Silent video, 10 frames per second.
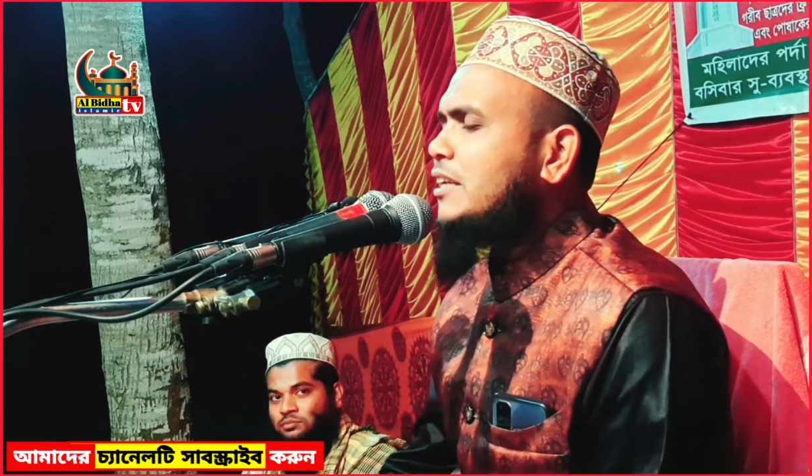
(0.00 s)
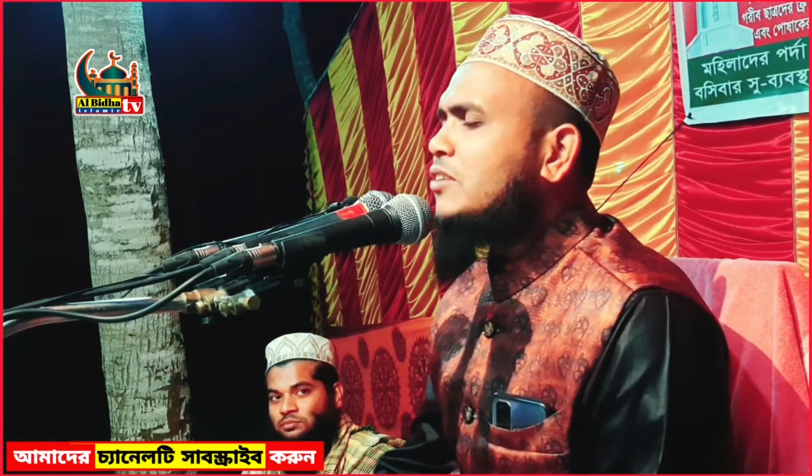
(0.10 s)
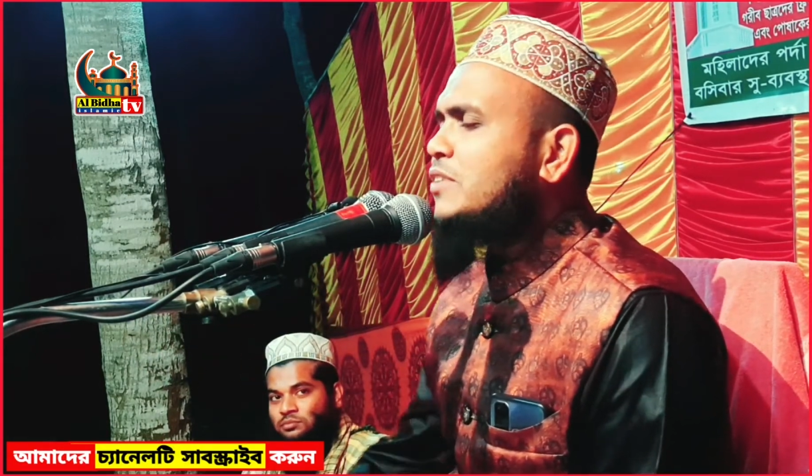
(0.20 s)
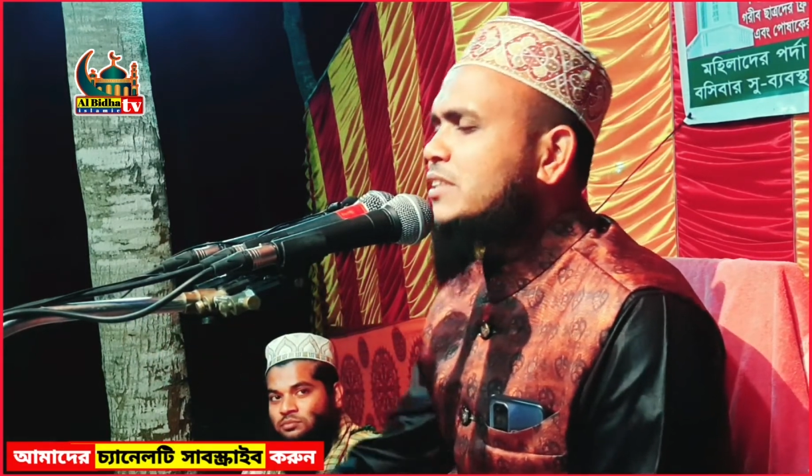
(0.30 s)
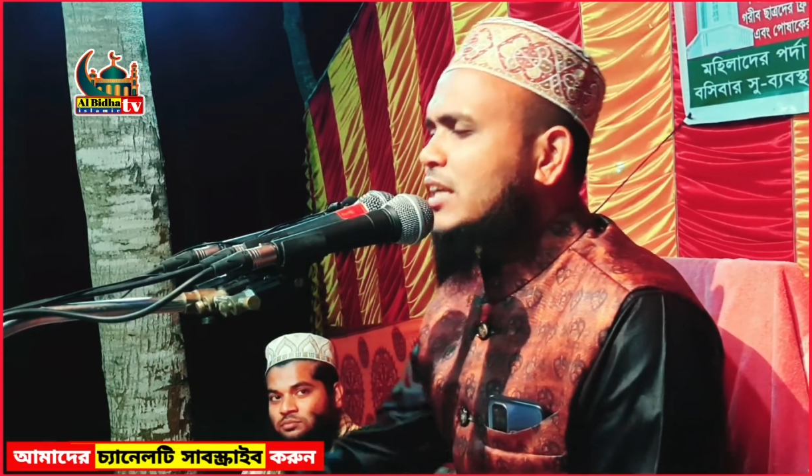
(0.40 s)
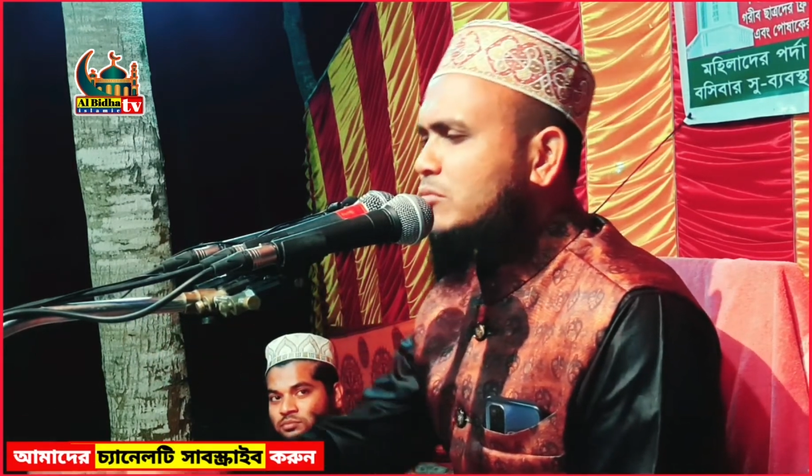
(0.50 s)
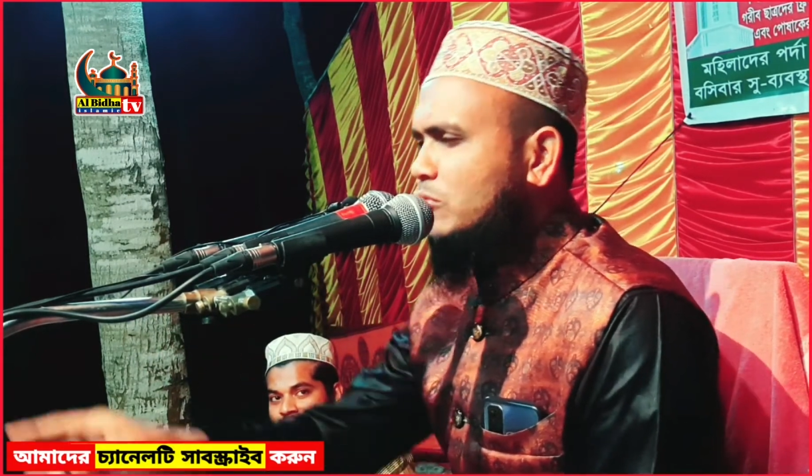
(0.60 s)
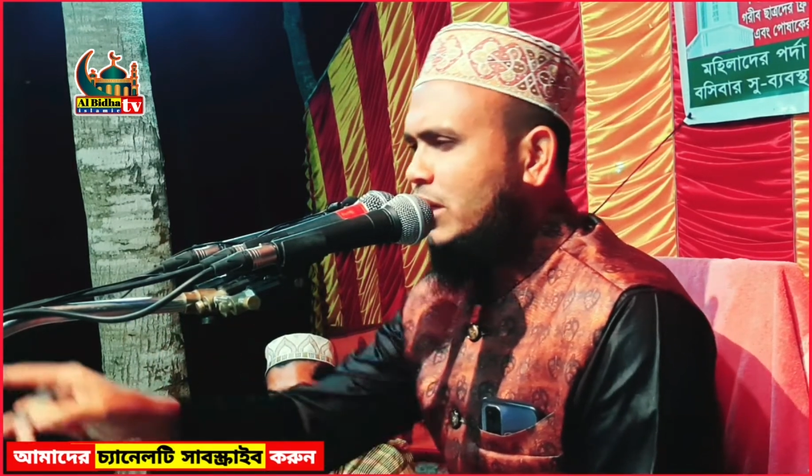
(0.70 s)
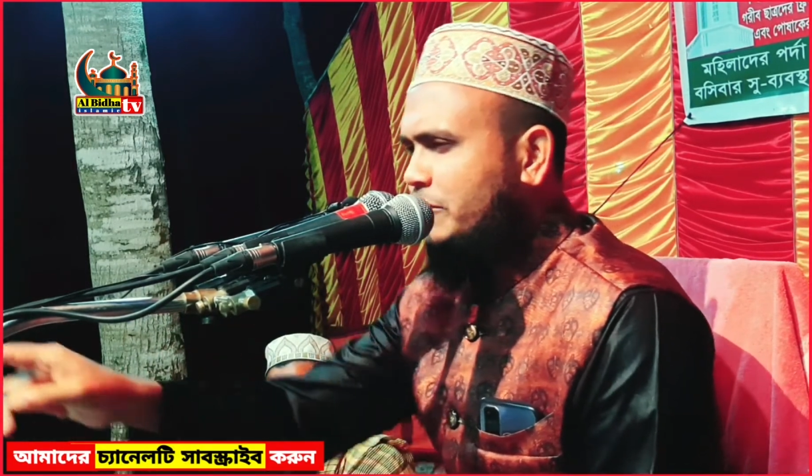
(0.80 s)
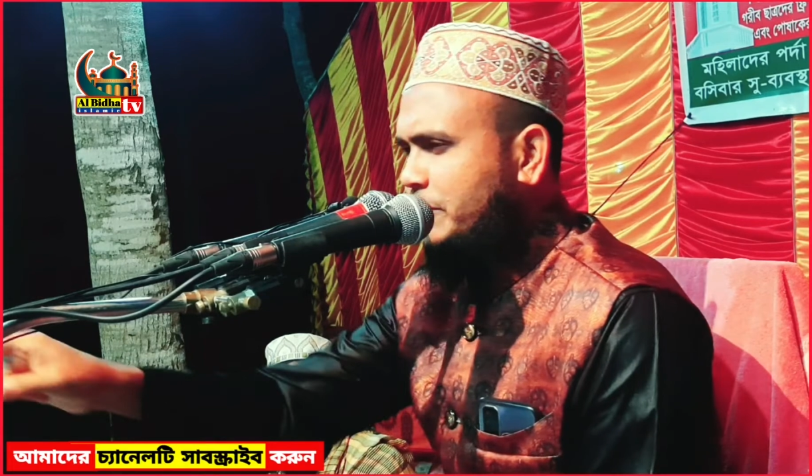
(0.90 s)
নির্ভিজাল
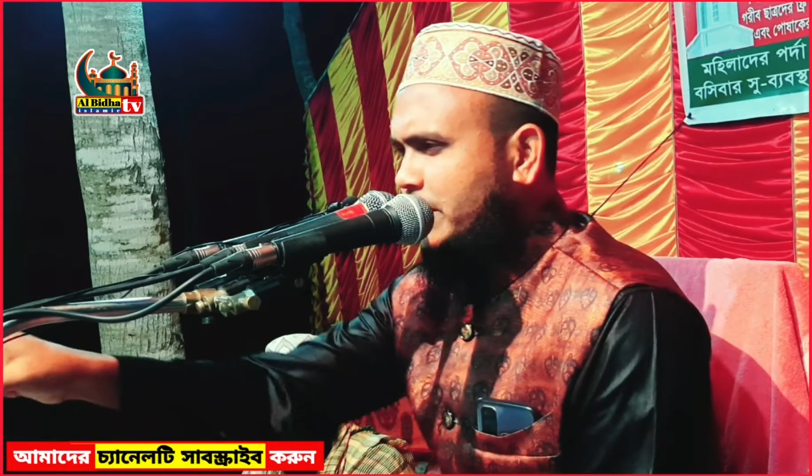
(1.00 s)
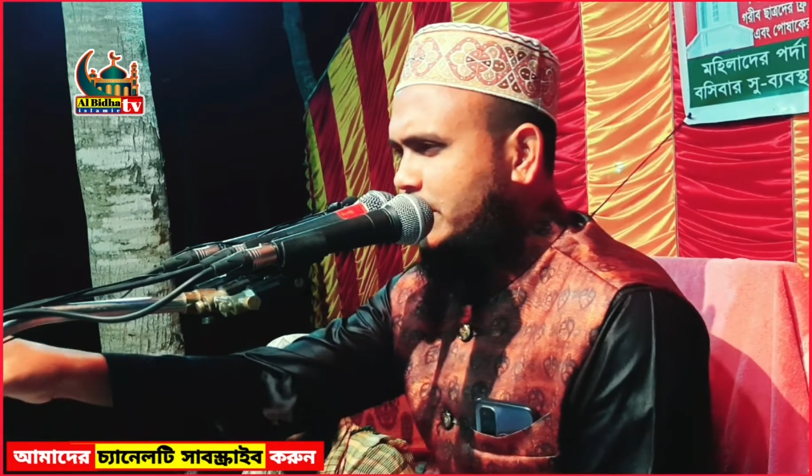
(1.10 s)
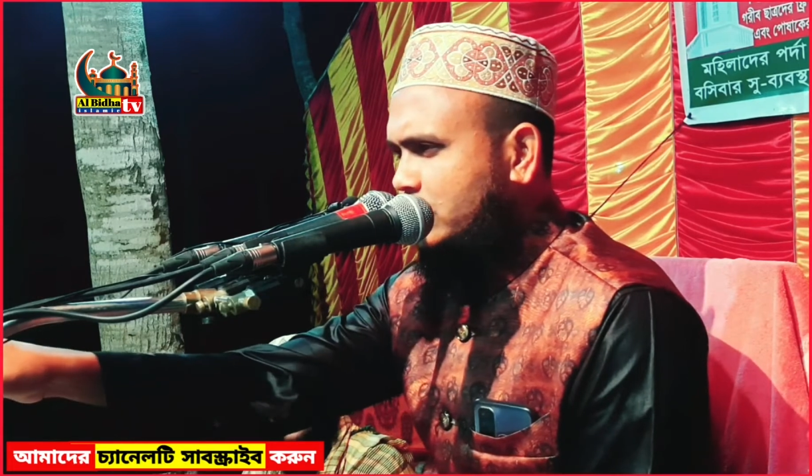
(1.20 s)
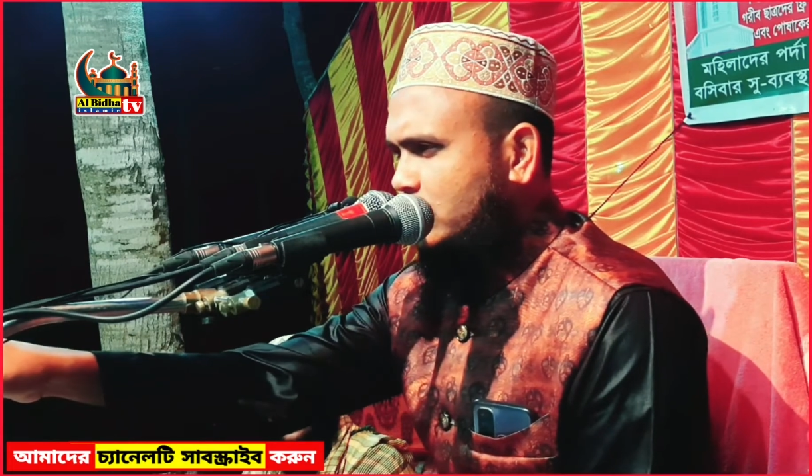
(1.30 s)
মুনাফি